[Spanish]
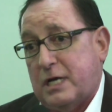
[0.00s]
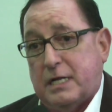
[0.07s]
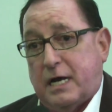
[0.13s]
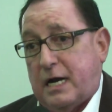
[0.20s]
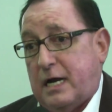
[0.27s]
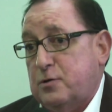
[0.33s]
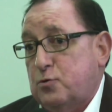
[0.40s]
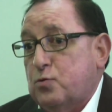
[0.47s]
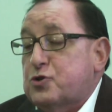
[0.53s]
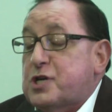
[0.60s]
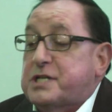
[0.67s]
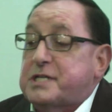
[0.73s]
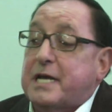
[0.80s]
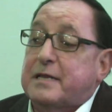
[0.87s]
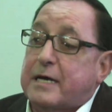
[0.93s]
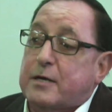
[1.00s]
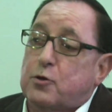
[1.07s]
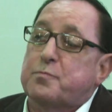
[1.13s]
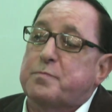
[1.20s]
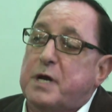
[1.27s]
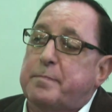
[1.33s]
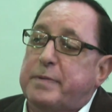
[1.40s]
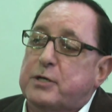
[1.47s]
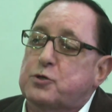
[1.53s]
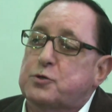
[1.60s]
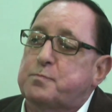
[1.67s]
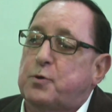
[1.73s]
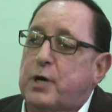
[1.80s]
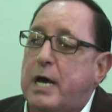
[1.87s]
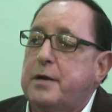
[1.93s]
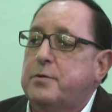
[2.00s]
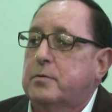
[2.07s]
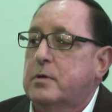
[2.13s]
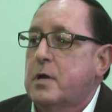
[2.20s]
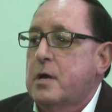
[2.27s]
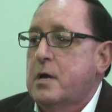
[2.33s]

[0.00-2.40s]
andarán en unos 62 mil pesos por año.